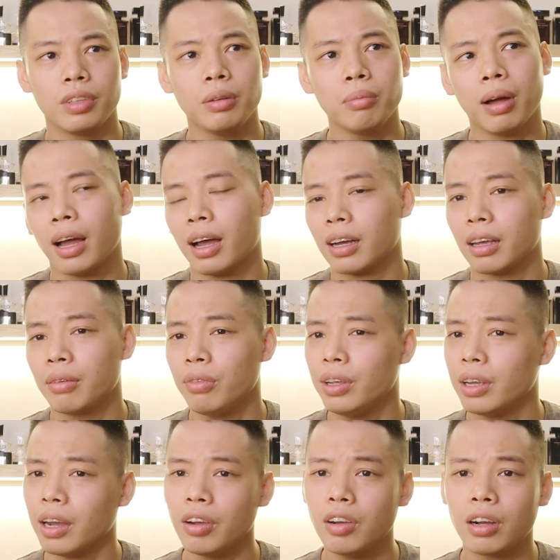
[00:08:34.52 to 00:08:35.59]
nhưng mà cái
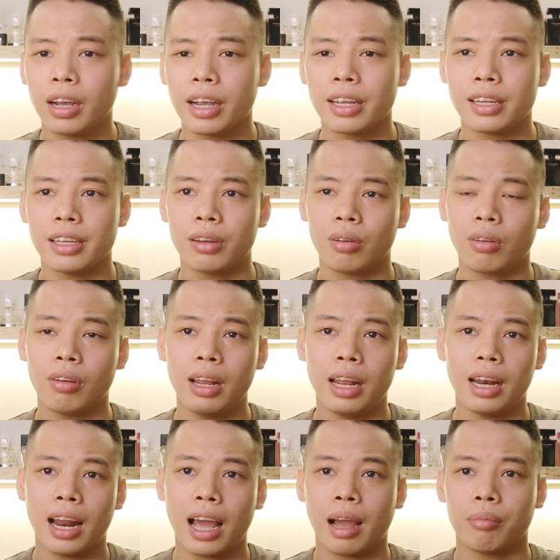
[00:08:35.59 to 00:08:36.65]
vị hắc hương này thì nó
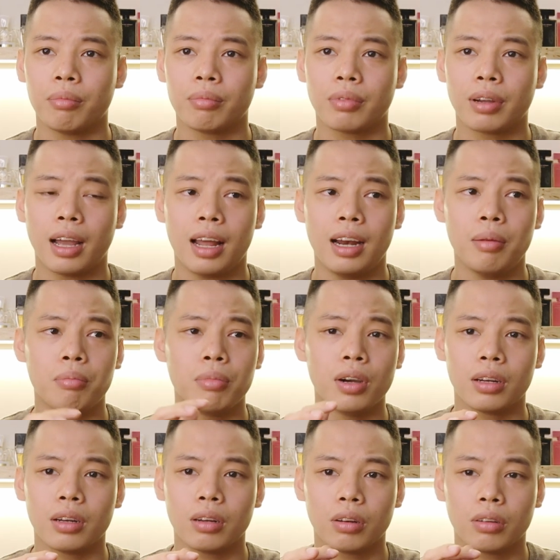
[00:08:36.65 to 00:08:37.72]
lại làm khá là
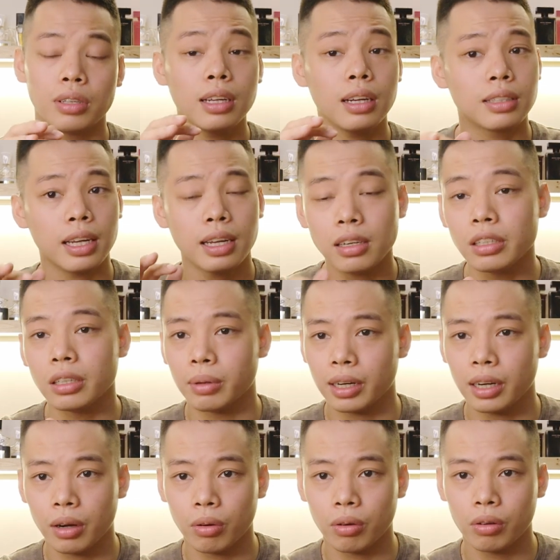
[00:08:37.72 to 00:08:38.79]
mượt nó rất là dễ ngửi
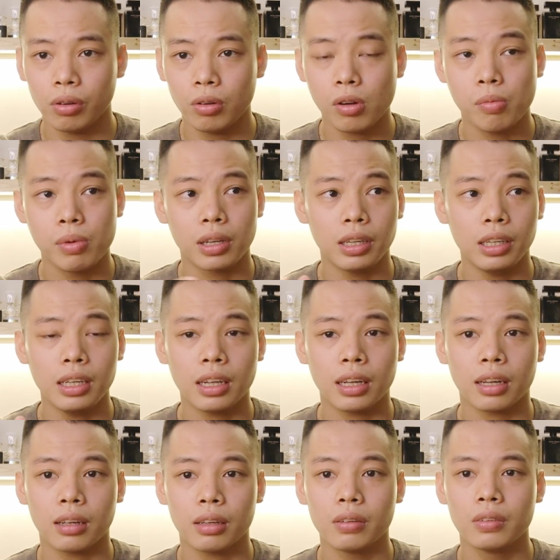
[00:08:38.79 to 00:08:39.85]
ban đầu lúc đầu mình nghĩ
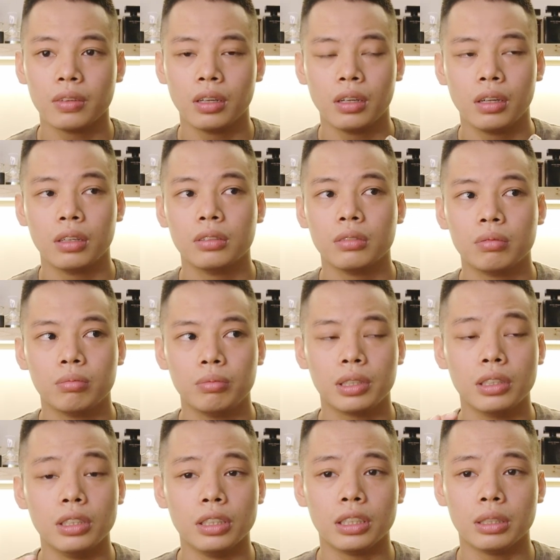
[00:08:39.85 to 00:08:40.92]
là
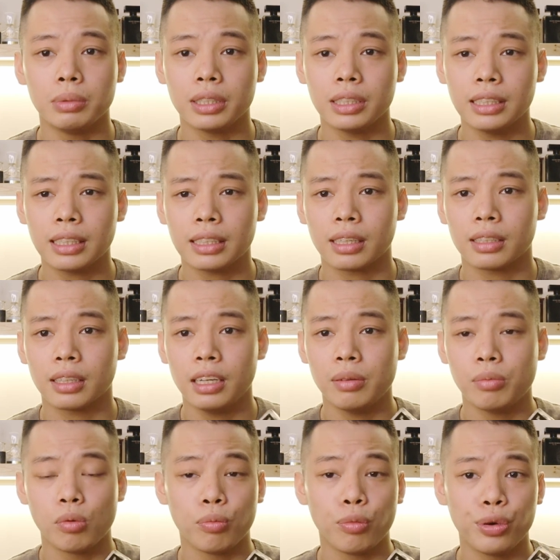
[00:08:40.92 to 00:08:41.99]
mình ngửi thì mình nghĩ rằng là đây
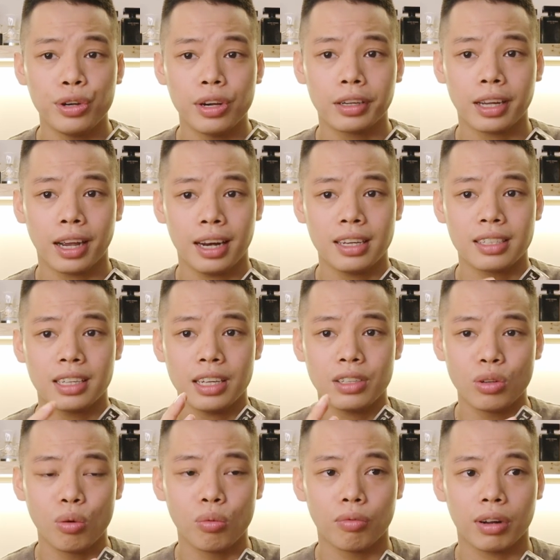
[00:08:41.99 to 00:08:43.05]
là một mùi hương khá là dễ
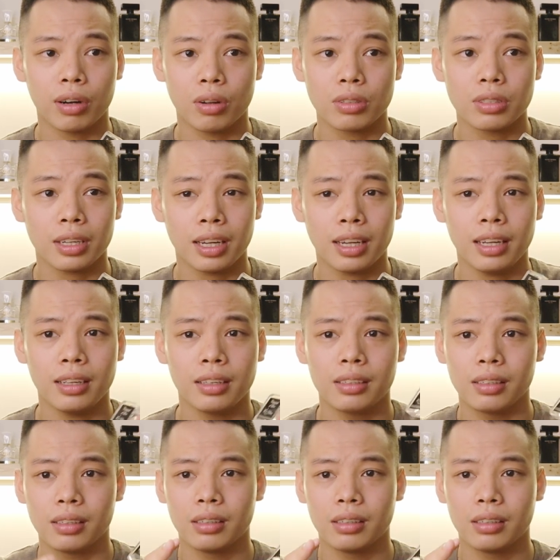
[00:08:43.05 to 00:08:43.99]
dùng và nó sẽ